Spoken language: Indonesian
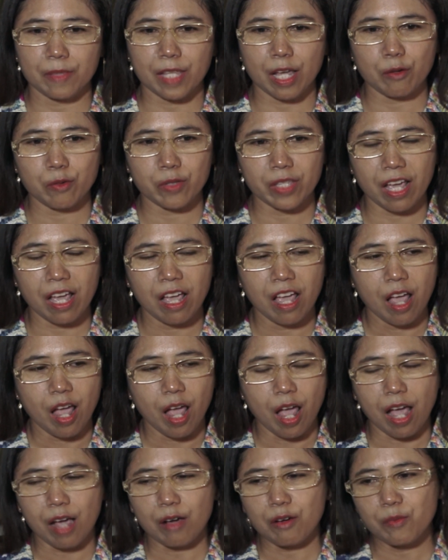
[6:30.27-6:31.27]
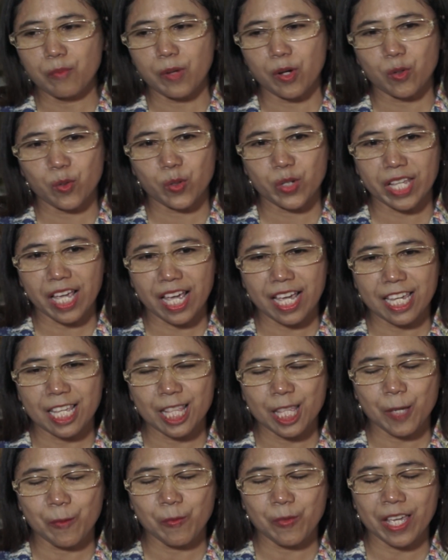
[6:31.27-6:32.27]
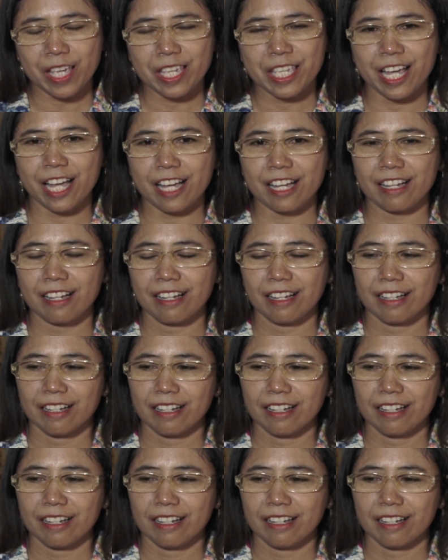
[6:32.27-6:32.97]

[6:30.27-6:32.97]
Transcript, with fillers: taunya aku maunya Intipnya yang